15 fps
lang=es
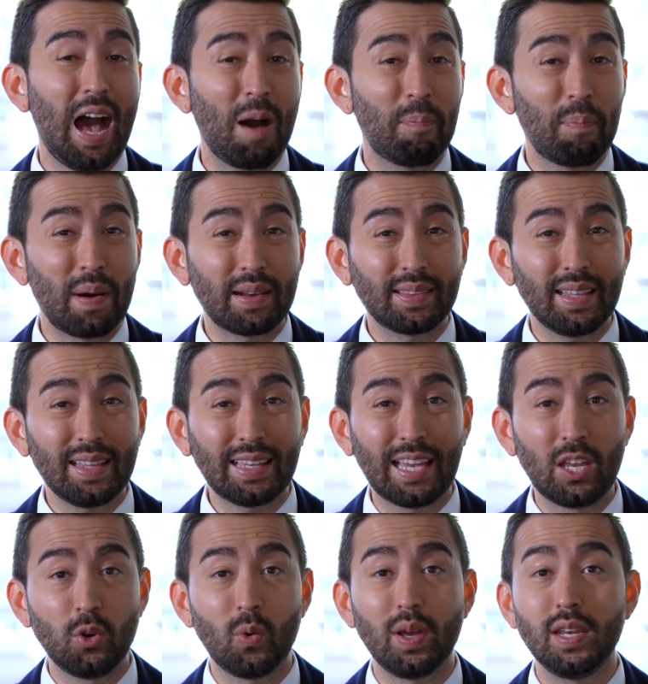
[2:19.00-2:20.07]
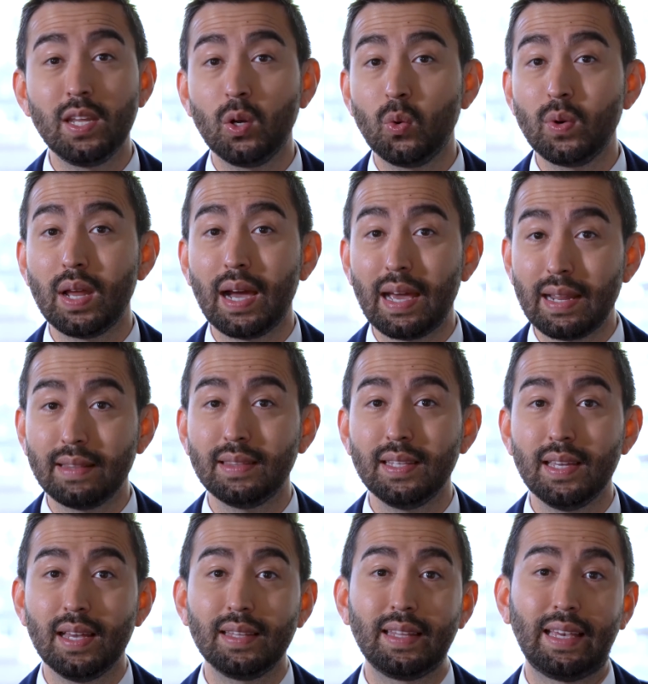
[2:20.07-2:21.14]
aparte de que no hay ninguna
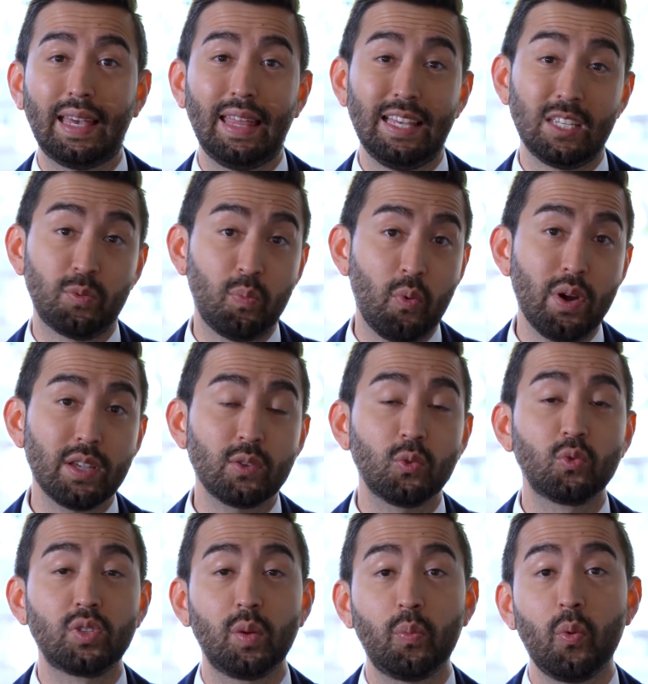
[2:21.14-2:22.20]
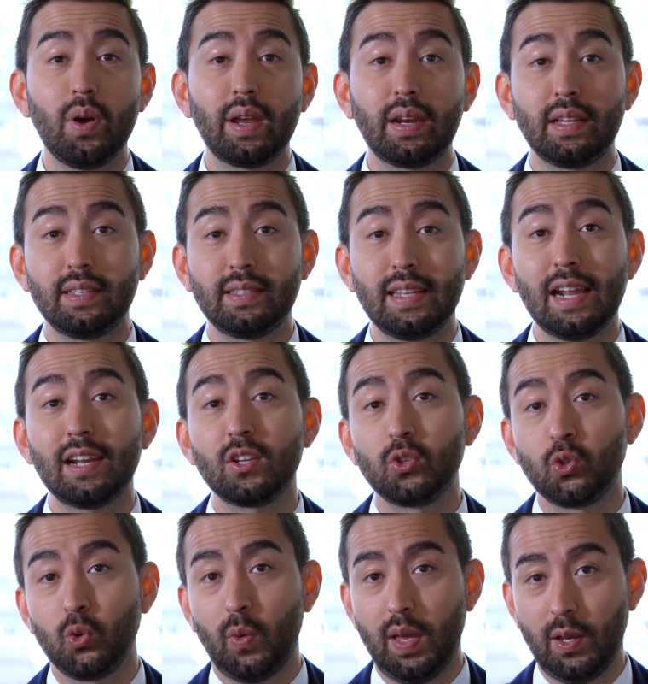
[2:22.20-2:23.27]
garantía de que después usted pueda registrar
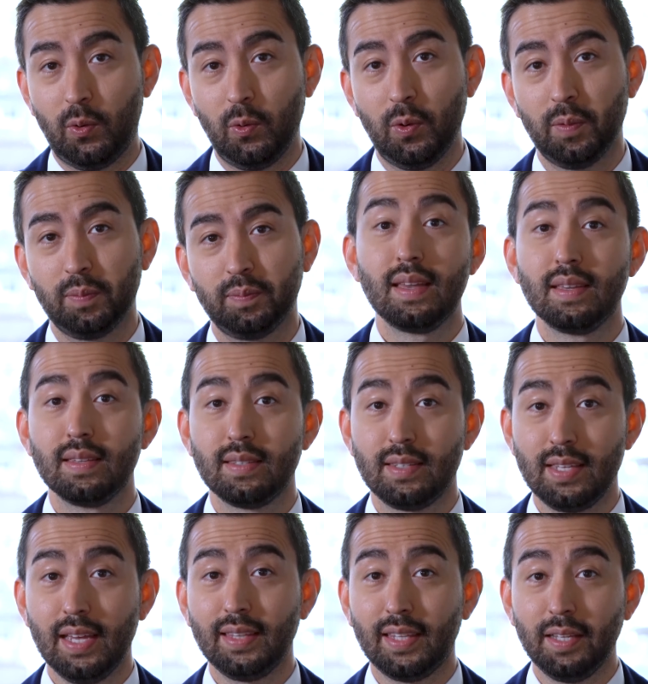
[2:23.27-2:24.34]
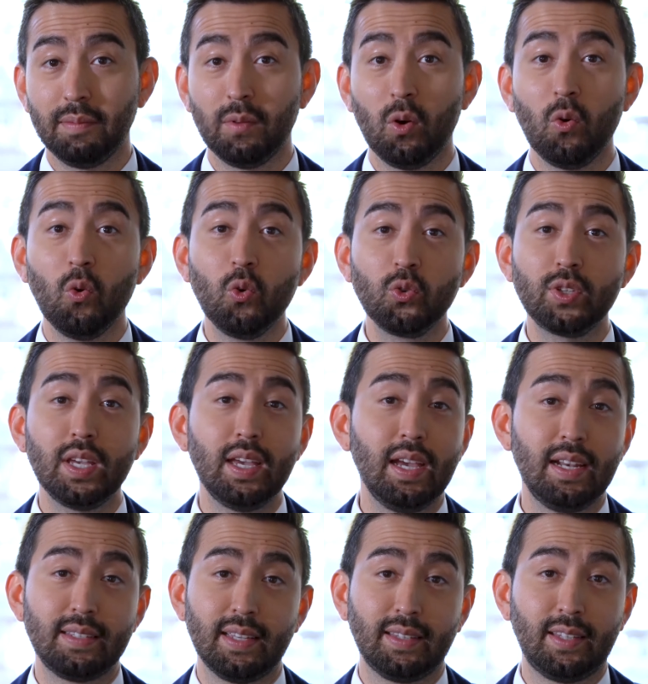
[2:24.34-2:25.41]
su vehículo. 7. Use
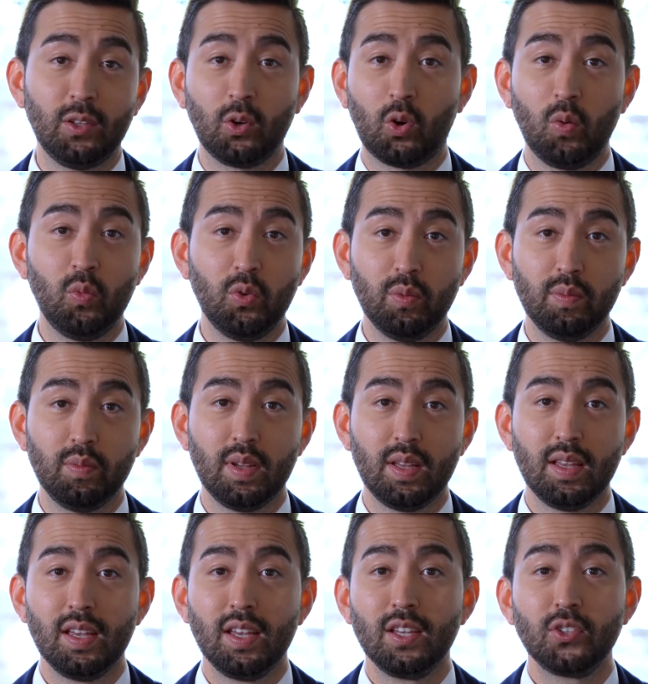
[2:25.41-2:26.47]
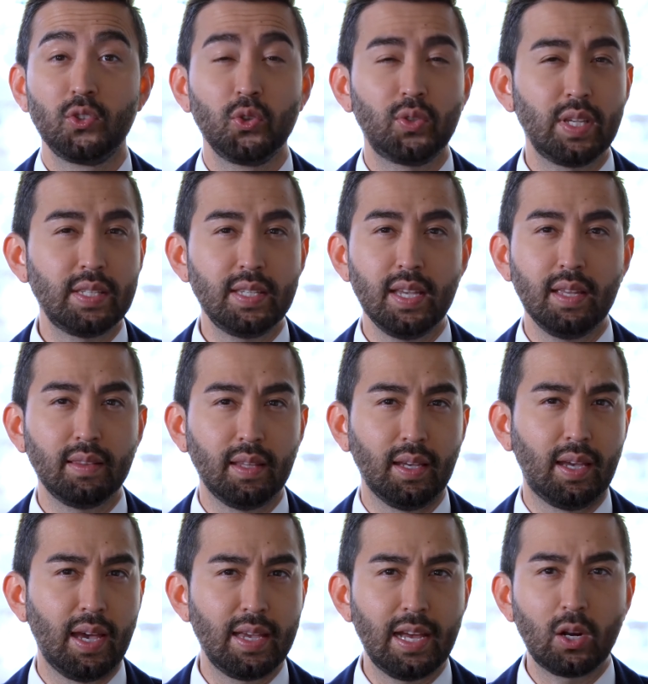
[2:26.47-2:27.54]
el sentido común. Si usted siente
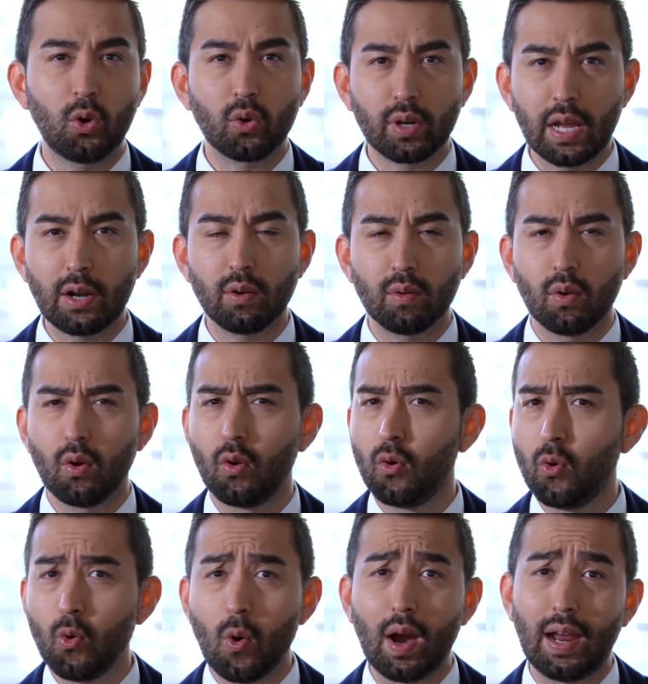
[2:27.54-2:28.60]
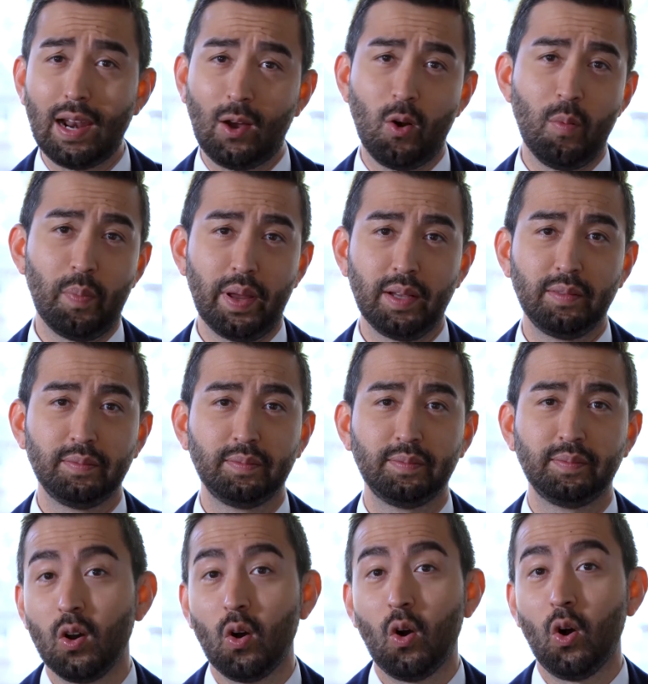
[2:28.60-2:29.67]
que hay algo raro, no haga la compra.
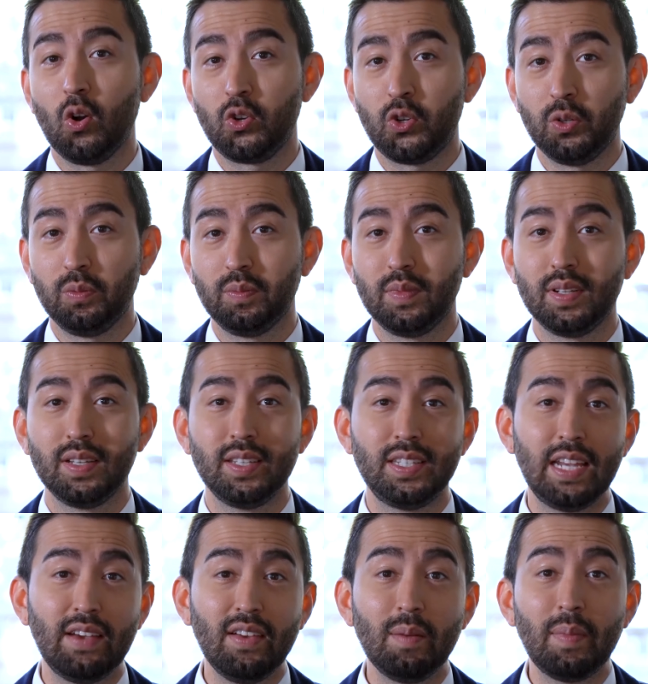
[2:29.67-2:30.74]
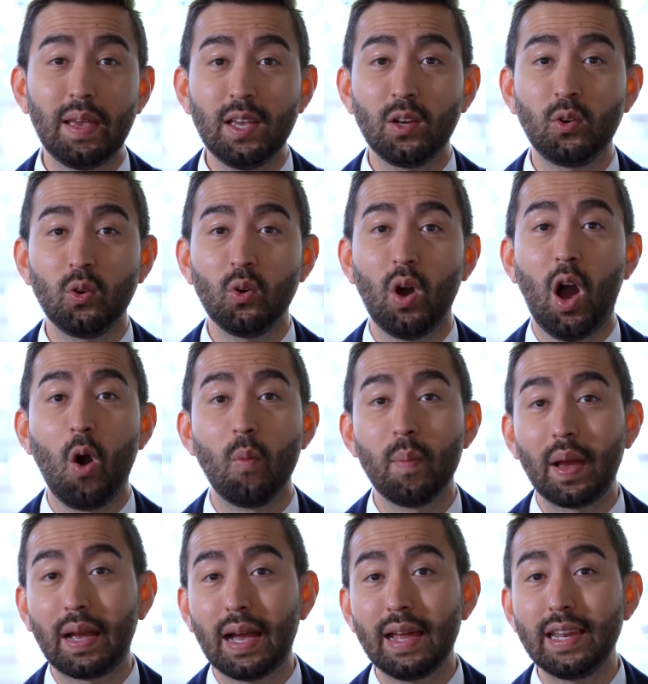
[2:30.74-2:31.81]
8. Lleve el vehículo a un
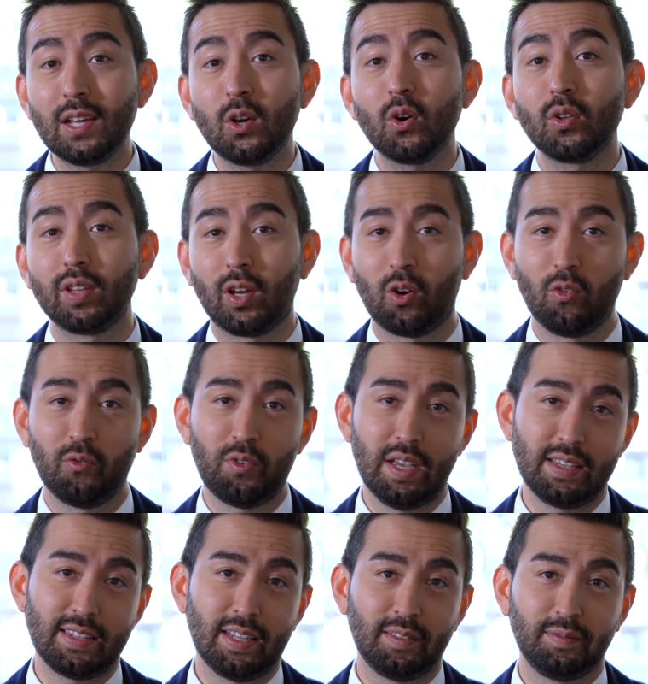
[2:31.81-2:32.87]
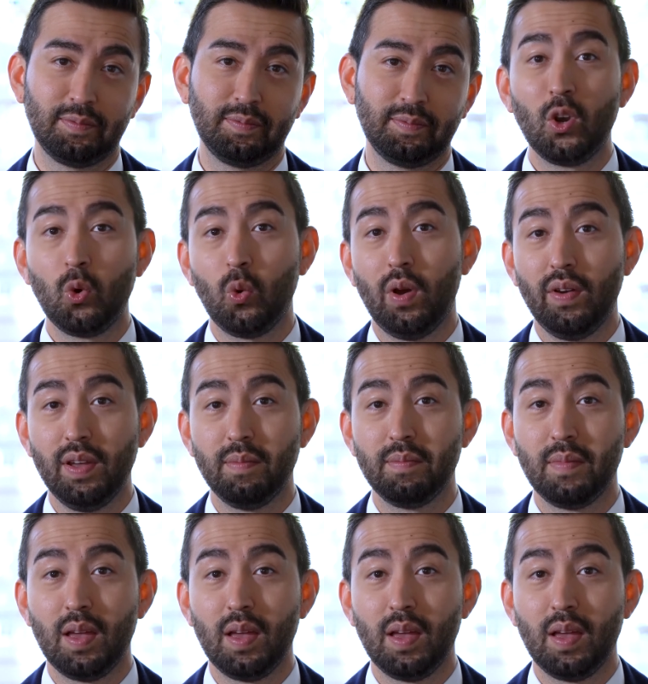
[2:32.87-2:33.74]
mecánico de confianza. 9.